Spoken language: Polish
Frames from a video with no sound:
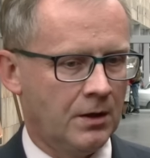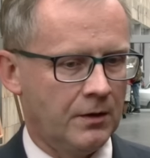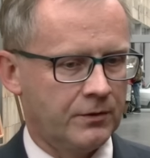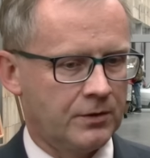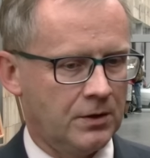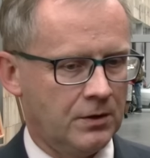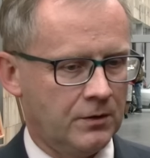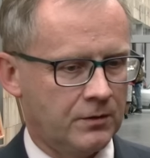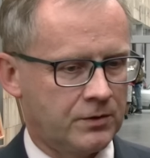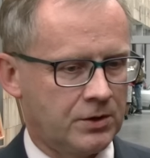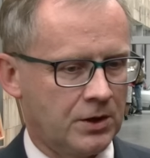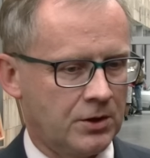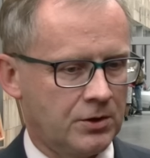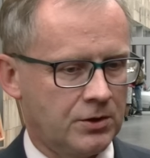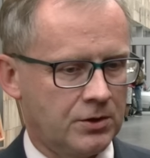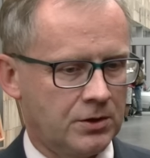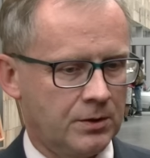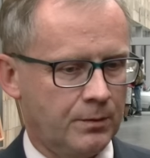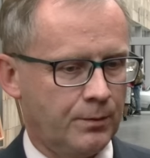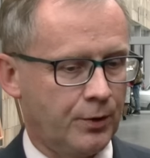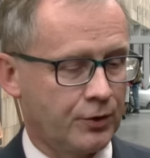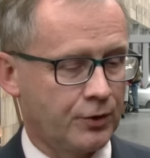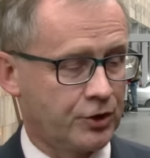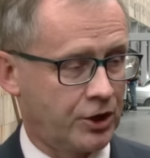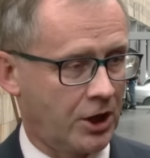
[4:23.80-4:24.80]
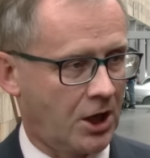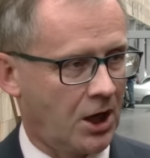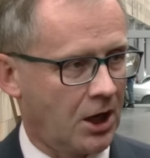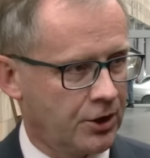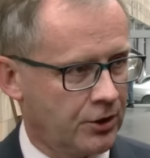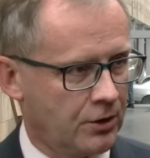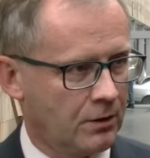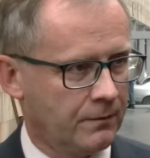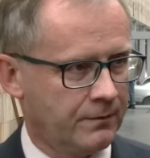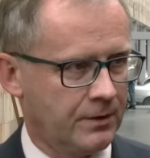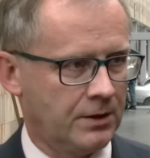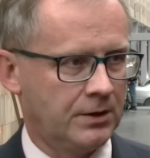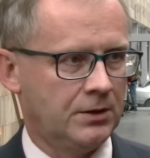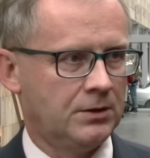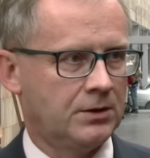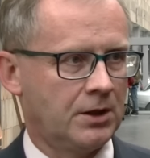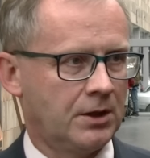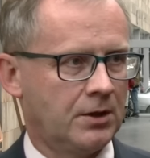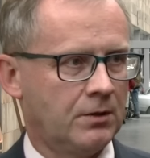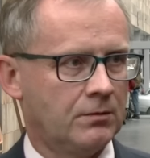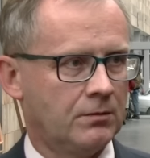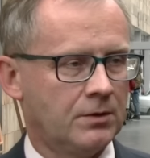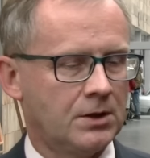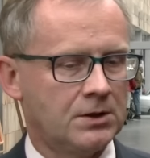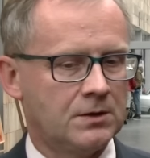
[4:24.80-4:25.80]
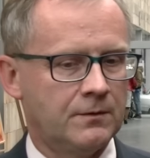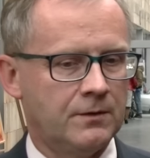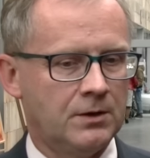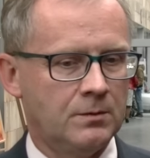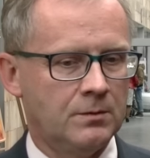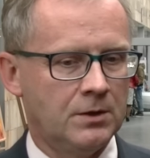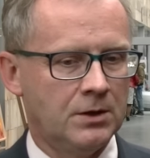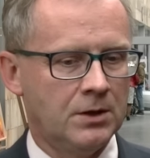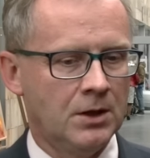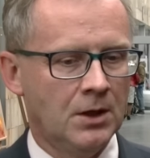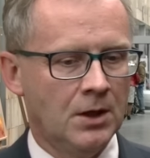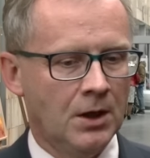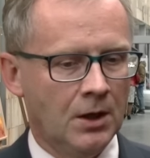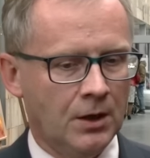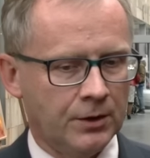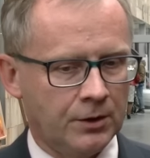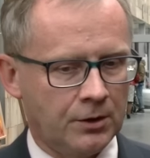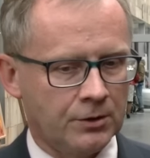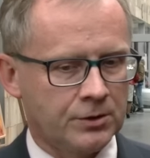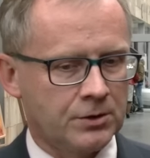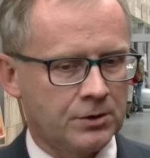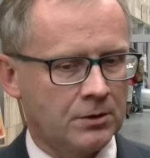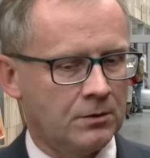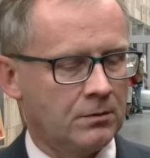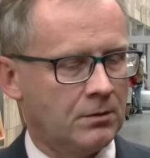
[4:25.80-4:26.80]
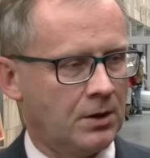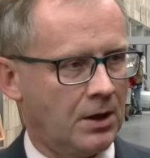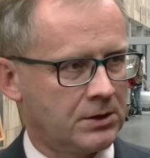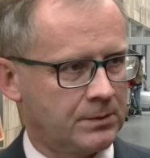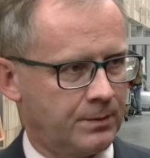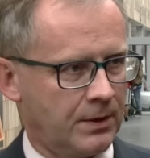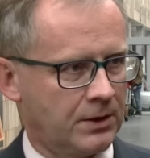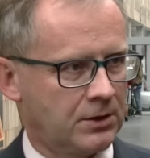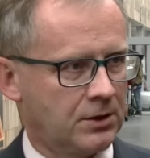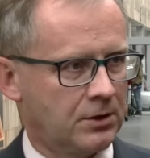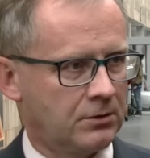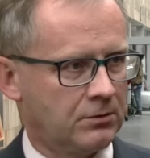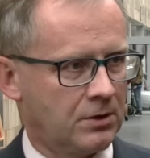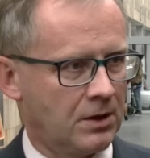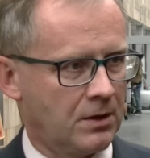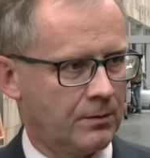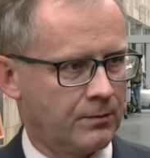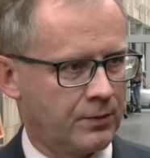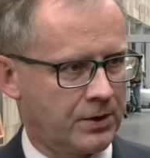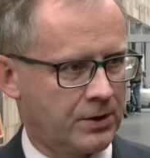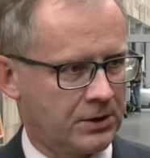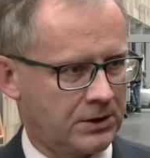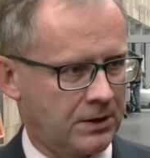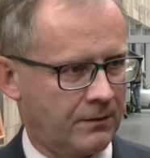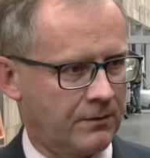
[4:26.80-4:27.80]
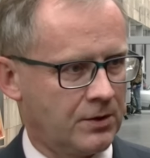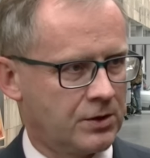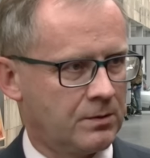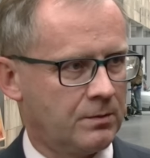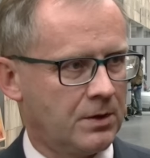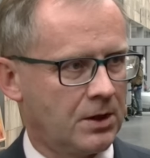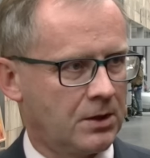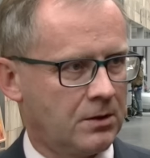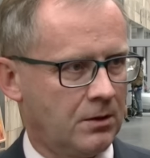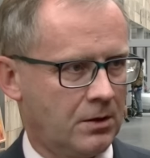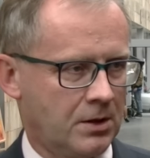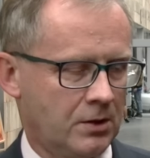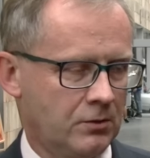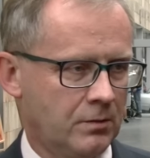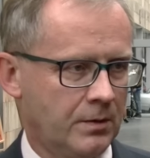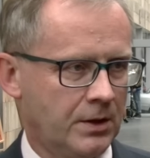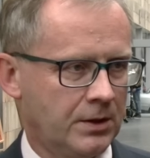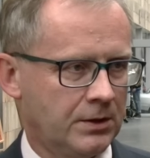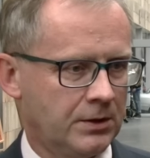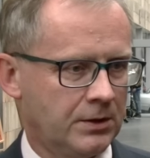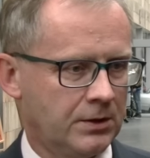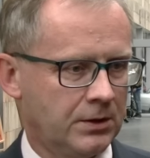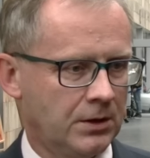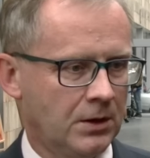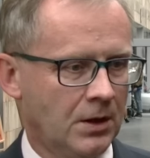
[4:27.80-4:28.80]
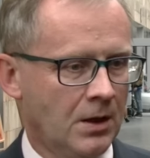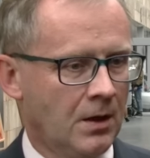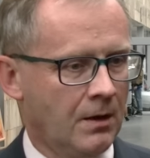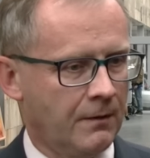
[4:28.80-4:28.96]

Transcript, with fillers: w części poczekalniowej, tak ją nazwijmy, to są aspekty, które przedstawiliśmy jako argumenty.